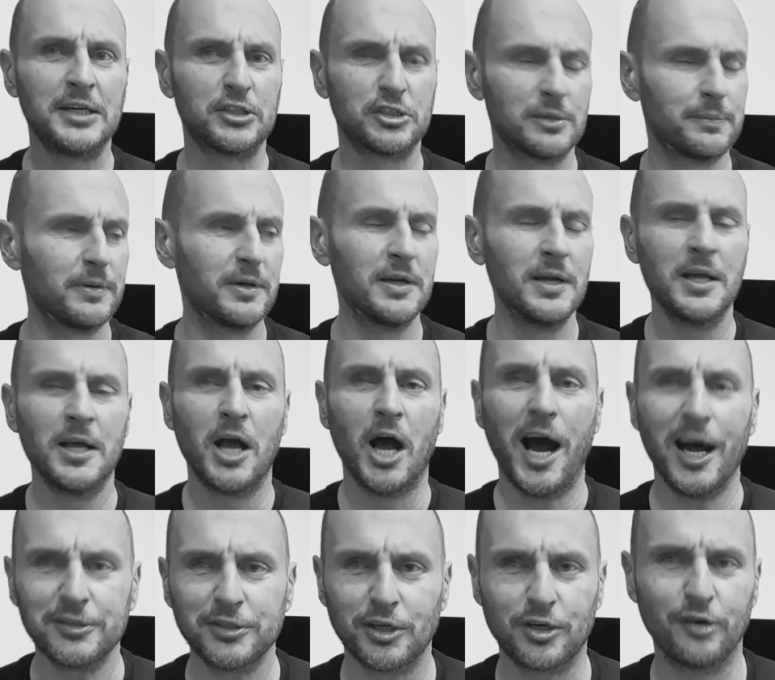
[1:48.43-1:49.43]
żeby
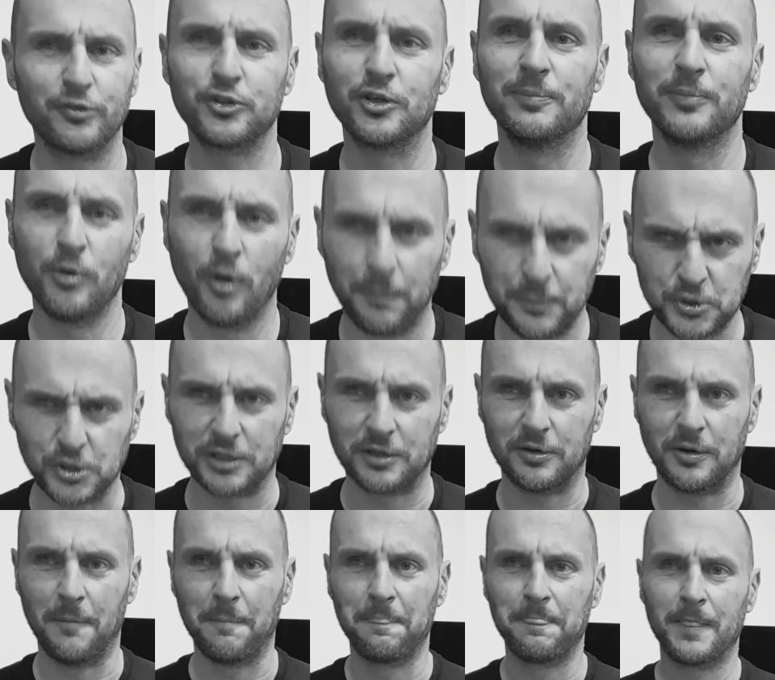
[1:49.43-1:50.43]
atarowcom było
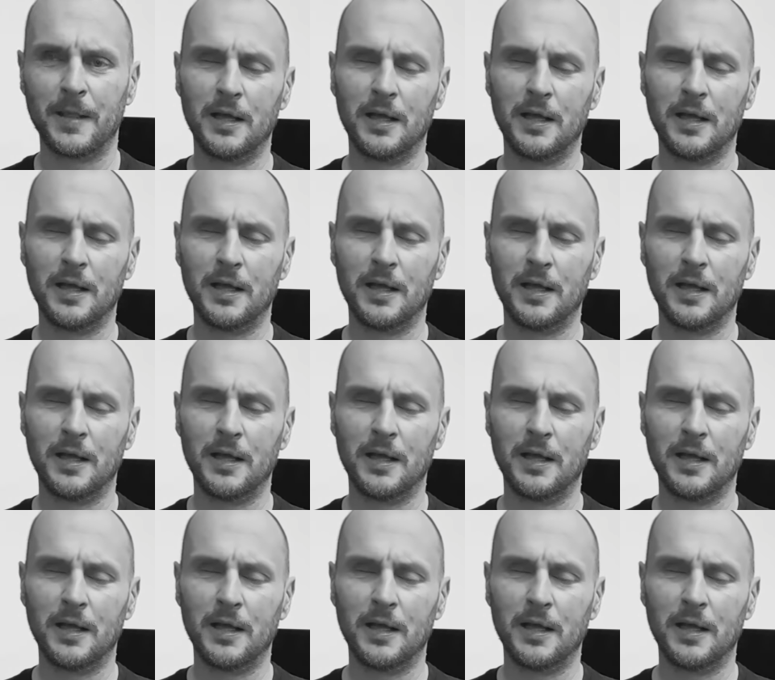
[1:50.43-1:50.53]
przykro.